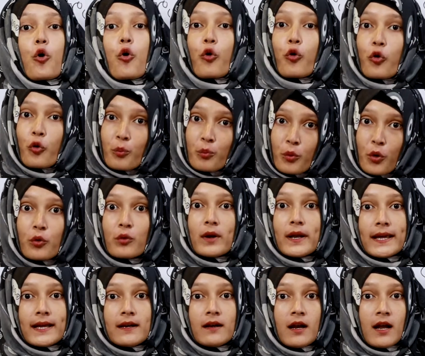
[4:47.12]
কোনো
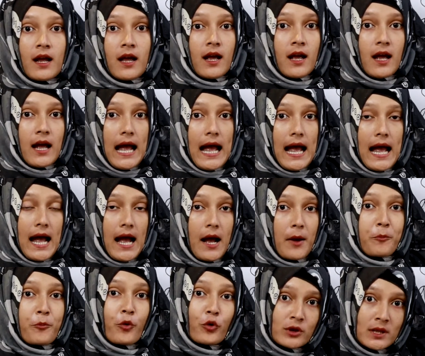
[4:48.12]
মৌলের
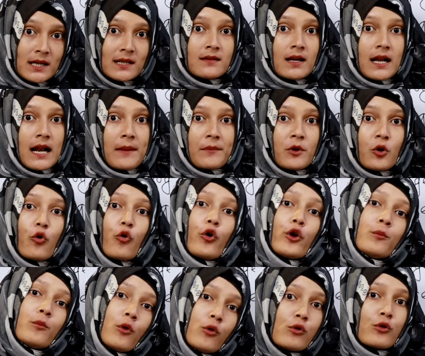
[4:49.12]
প্রতীক দ্বারা আমি ওই
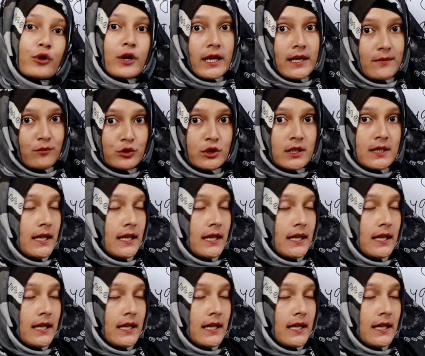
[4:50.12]
মৌলটাকে বুঝে